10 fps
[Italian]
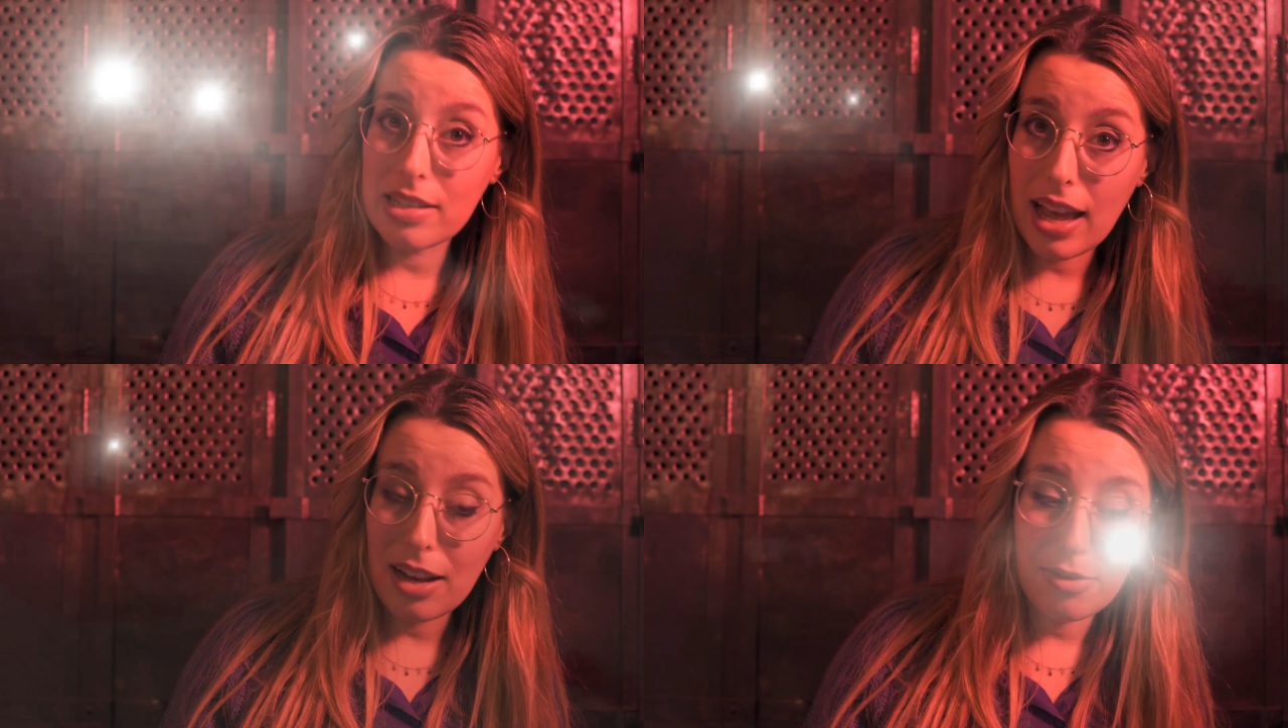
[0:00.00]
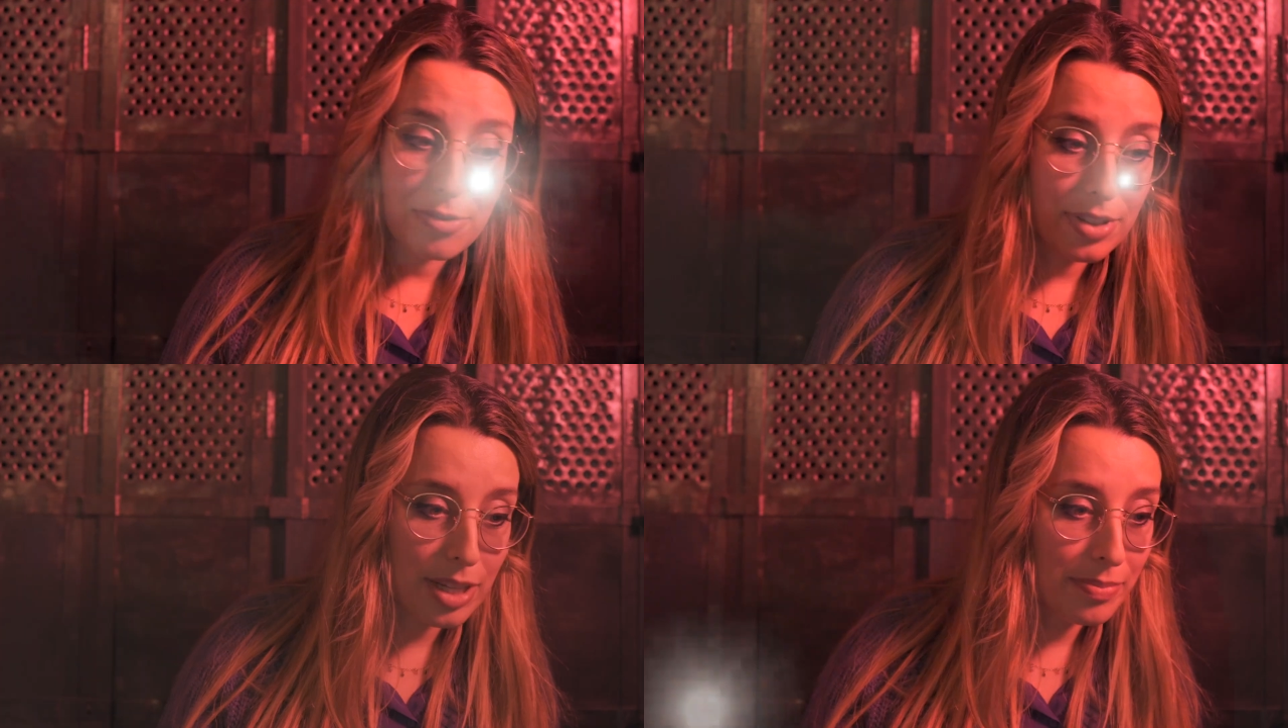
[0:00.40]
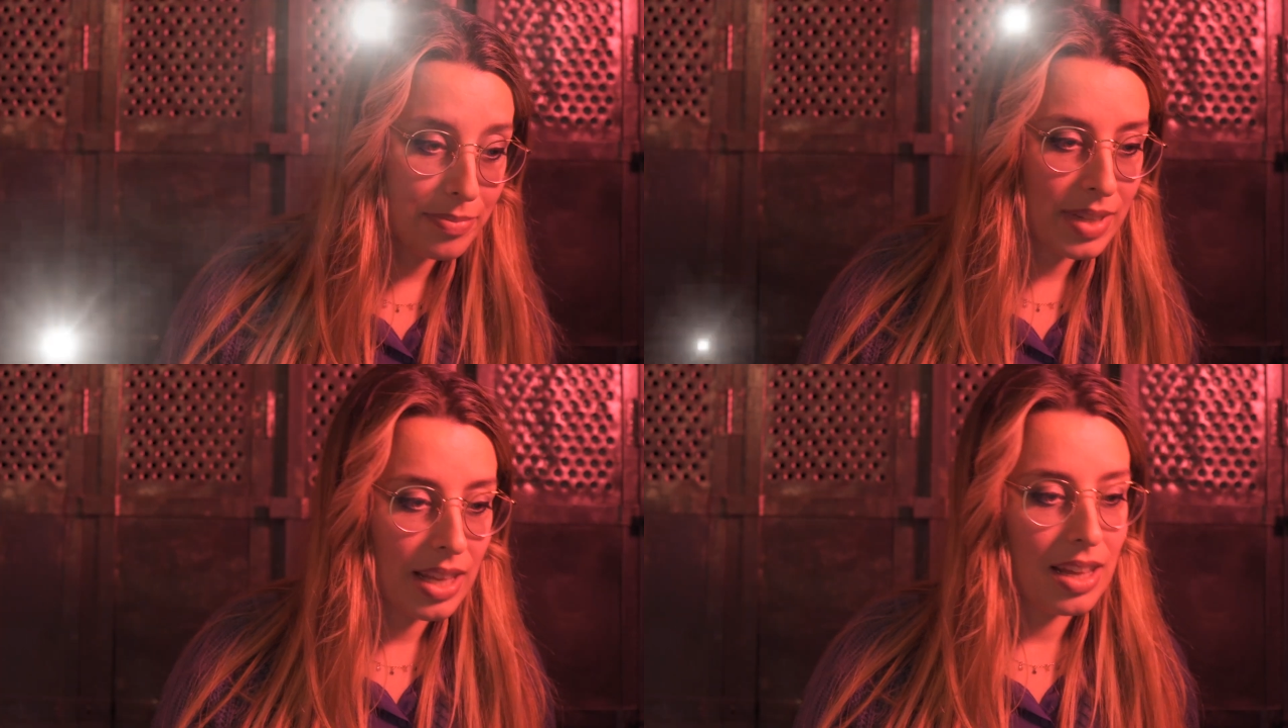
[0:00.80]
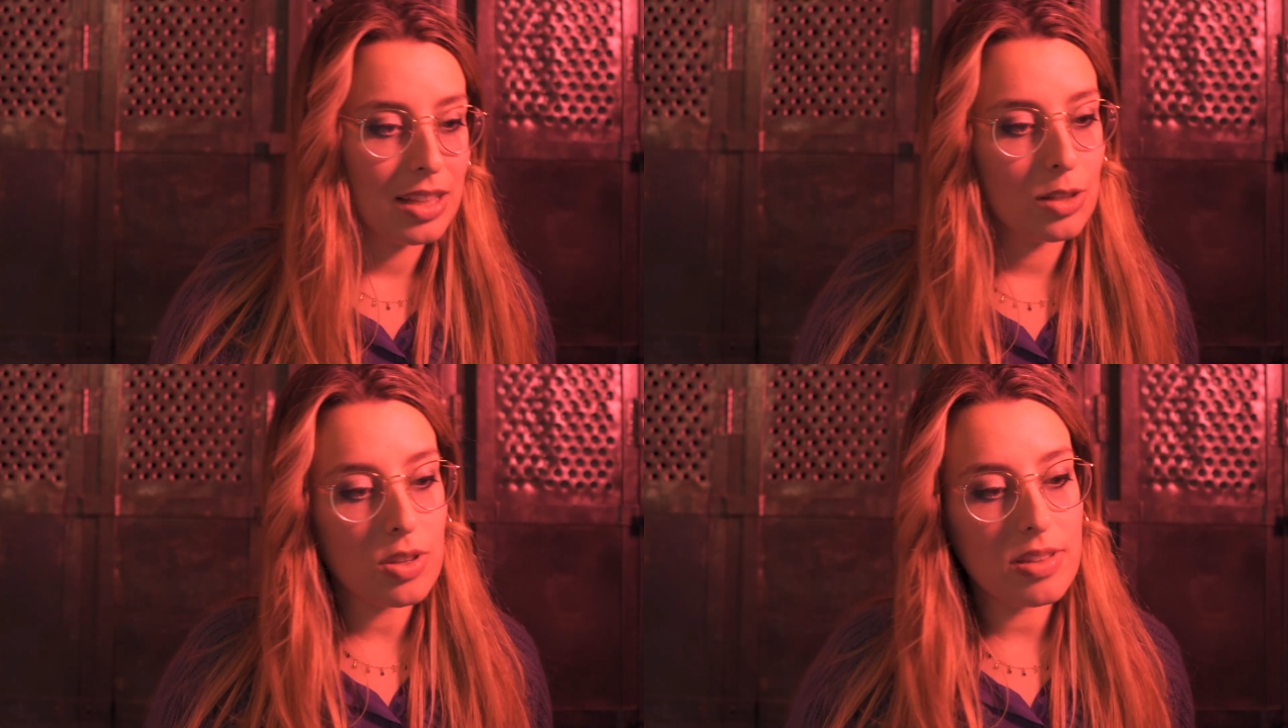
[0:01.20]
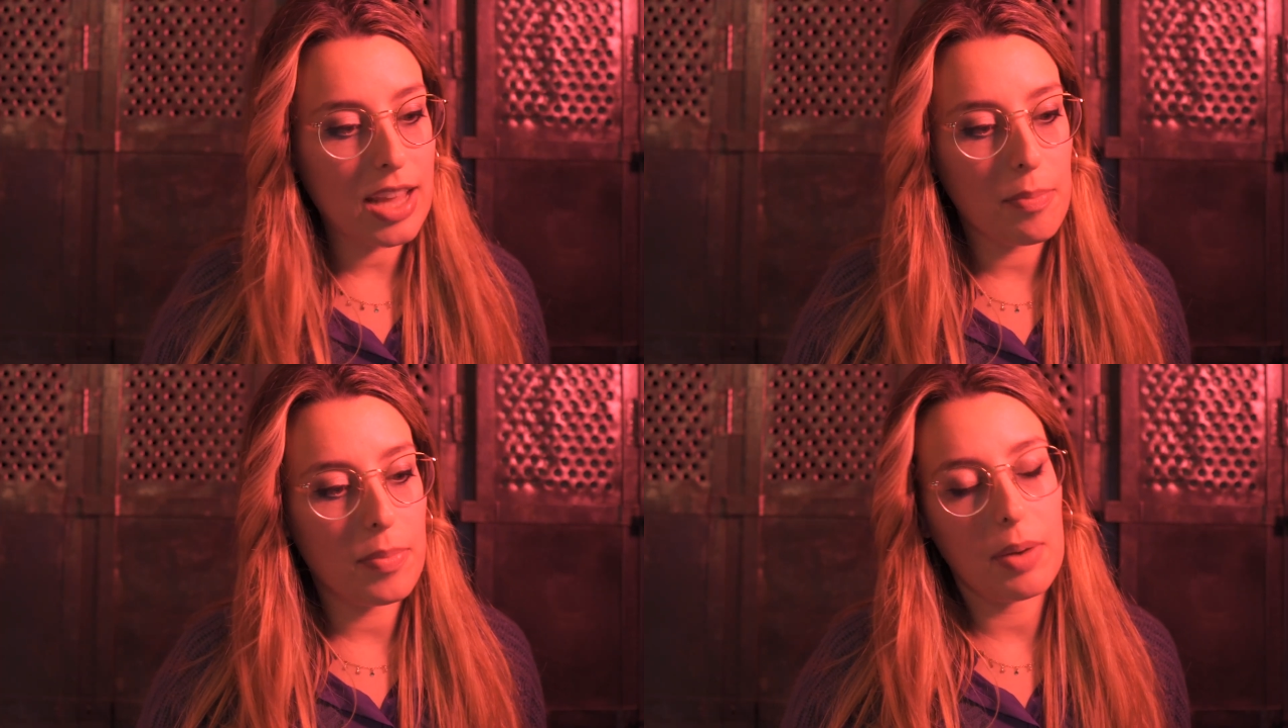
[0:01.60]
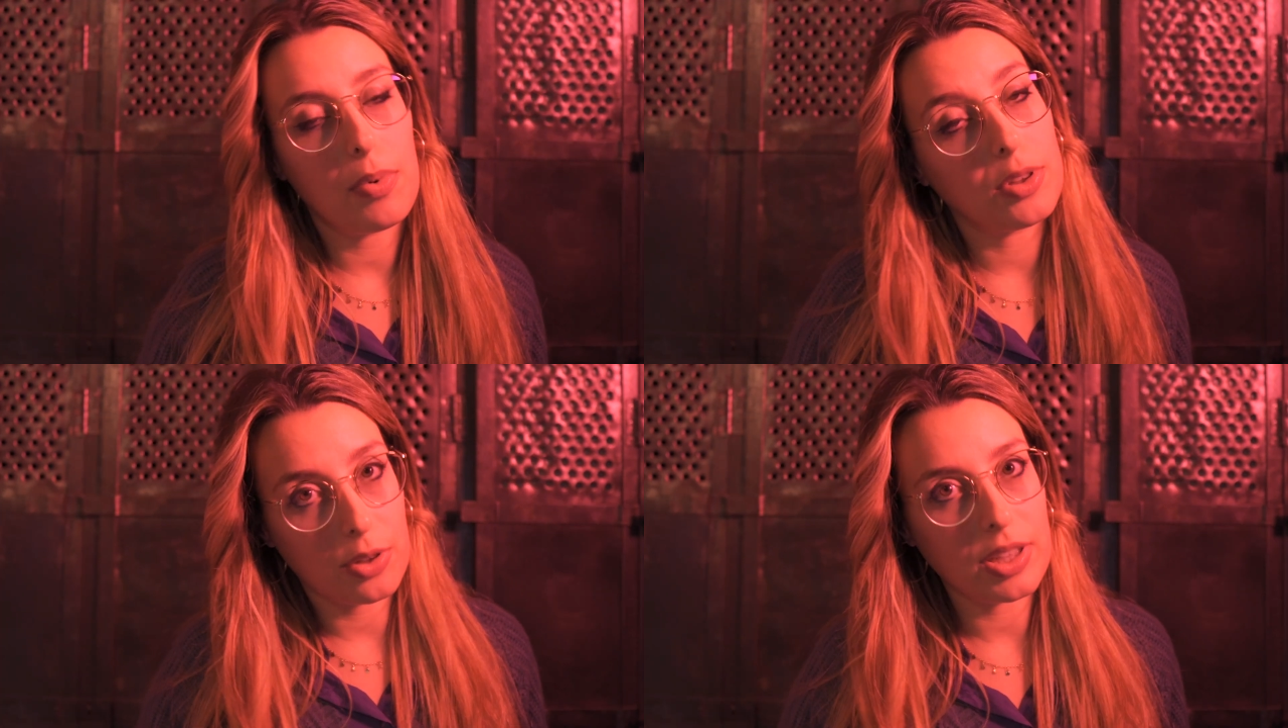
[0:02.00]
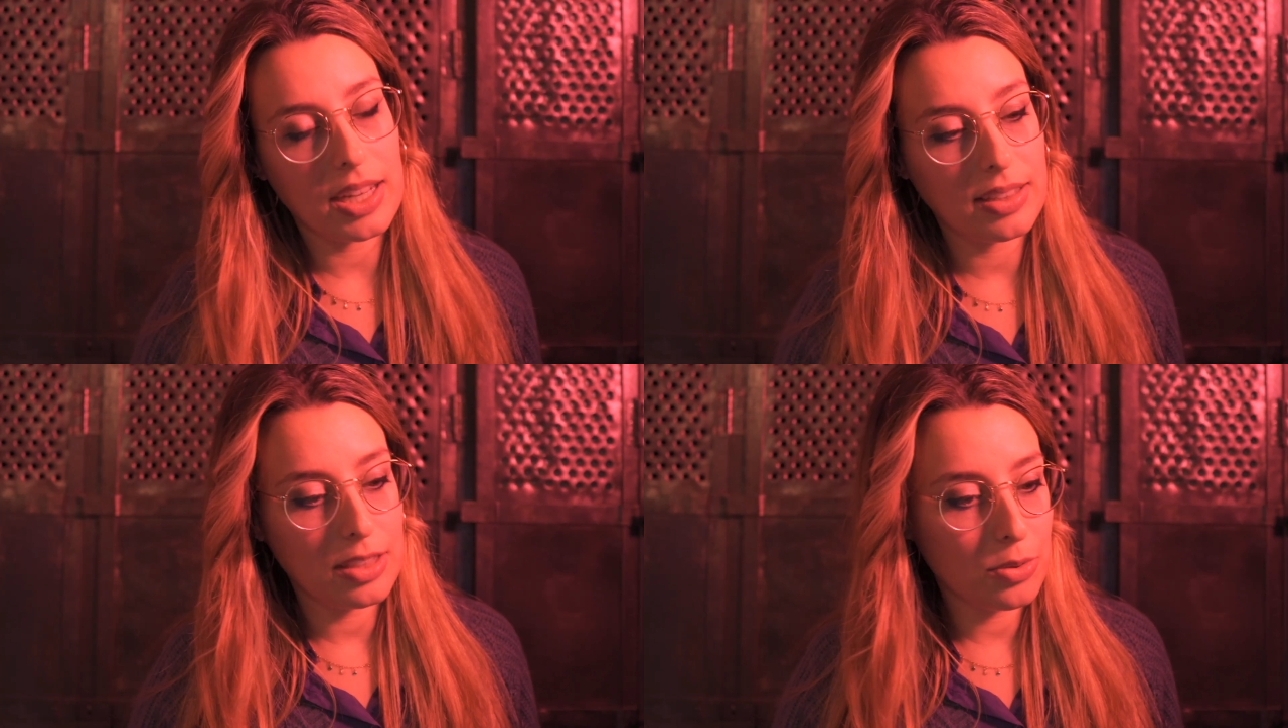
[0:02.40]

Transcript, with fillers: selfie? Non sempre può tornarti